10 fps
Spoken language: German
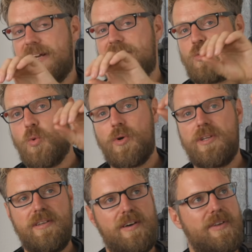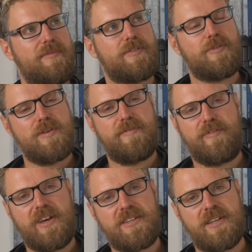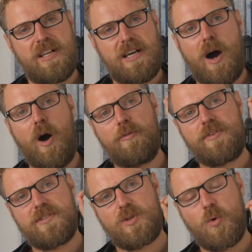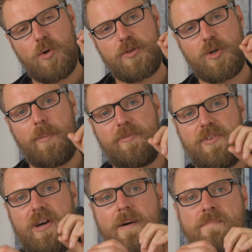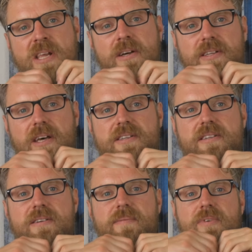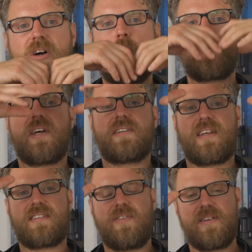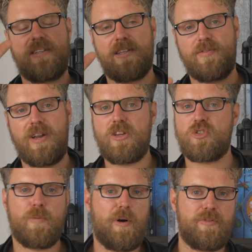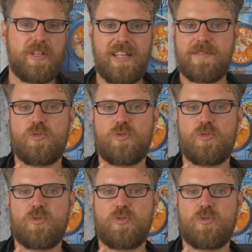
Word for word: Yakitori, ja, wenn was von dem Fett auf diese Kohle tropft, ja, dann äh, räuchert das quasi das Fleisch nochmal auf eine ganz